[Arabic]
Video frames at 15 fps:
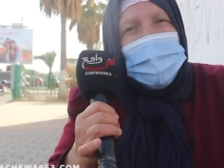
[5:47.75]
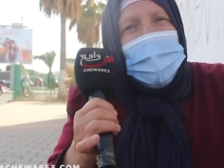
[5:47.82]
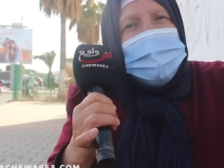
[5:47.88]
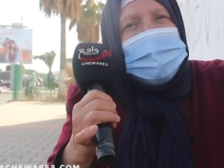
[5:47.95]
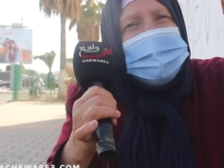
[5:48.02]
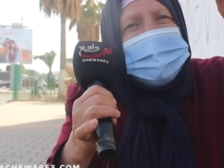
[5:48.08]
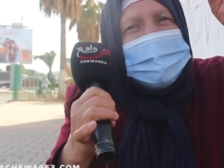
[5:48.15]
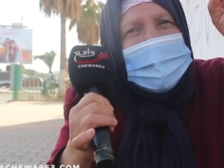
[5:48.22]

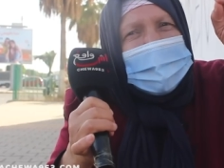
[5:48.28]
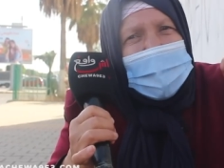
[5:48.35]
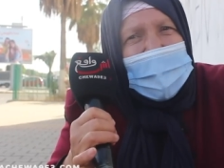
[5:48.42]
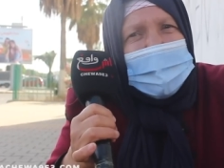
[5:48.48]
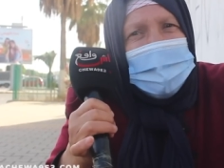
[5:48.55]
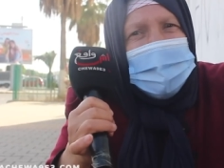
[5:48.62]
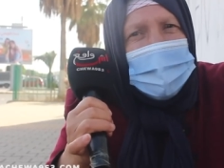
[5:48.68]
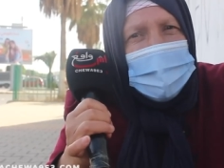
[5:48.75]

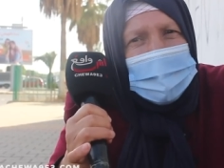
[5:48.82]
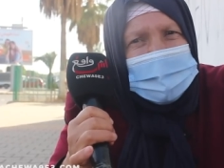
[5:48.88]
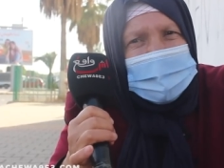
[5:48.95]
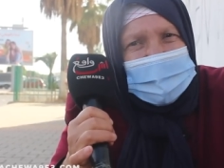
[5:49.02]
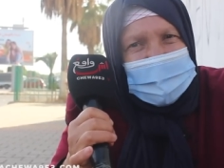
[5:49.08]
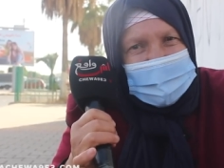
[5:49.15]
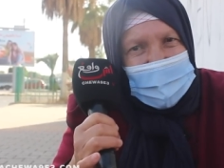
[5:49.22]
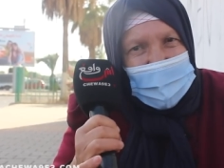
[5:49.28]
وبالفيران وبكل
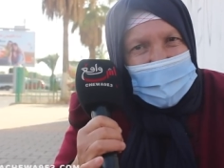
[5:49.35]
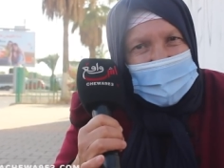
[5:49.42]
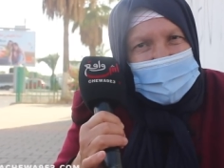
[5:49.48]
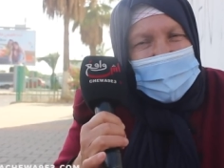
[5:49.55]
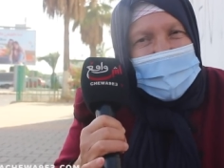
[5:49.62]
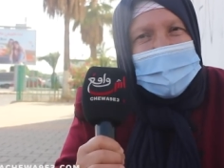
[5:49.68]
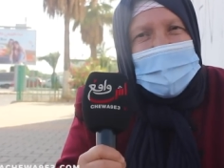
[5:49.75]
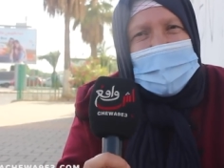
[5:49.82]
شيء الدار
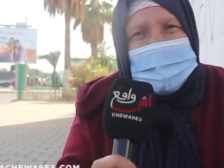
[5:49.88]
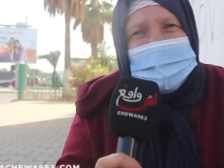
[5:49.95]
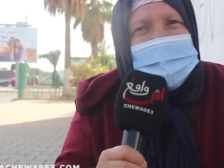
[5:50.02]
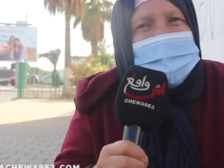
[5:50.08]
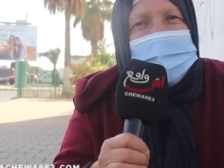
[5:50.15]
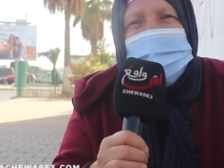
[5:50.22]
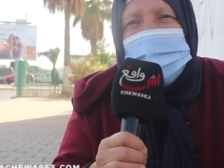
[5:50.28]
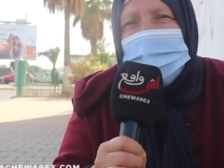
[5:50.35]
علاش
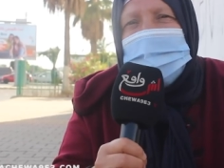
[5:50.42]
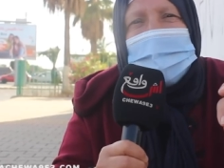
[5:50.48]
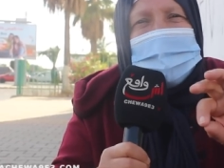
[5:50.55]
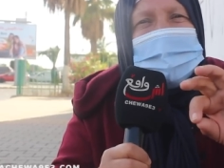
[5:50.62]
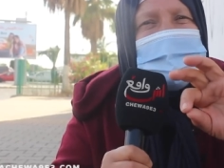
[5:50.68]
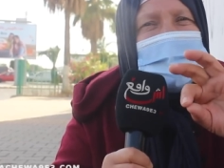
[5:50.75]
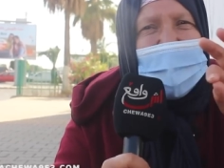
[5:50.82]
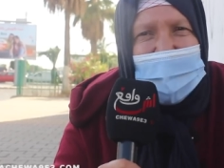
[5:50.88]
حيت المراه ما
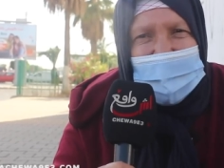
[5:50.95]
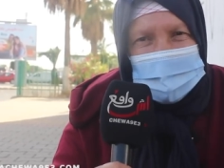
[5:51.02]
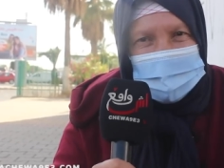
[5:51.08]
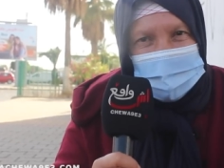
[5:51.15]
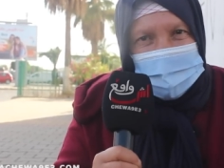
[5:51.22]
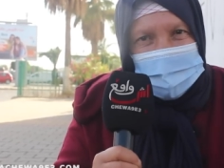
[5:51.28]
كتشقاش